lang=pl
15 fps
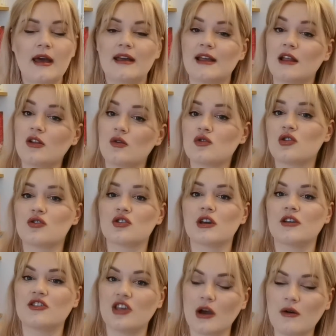Ja tą książkę
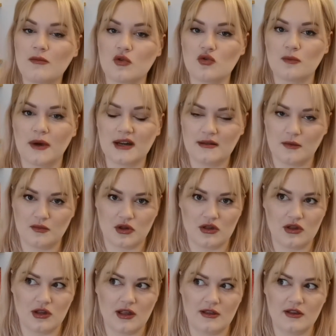chciałam już bardzo
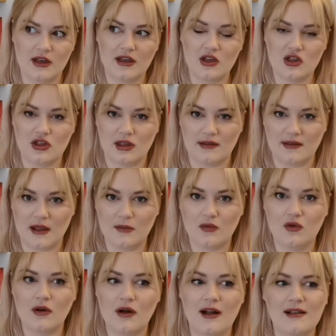przeczytać jakiś czas
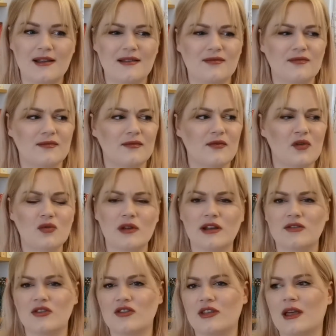temu, ale w ogóle
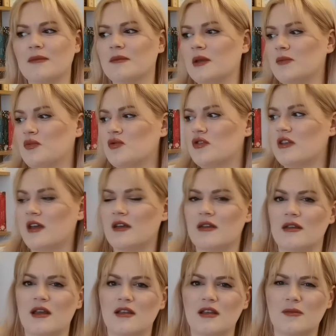gdzieś tam mi
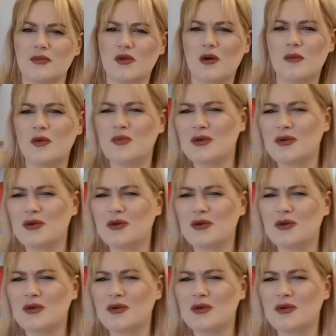później jej nie było. Był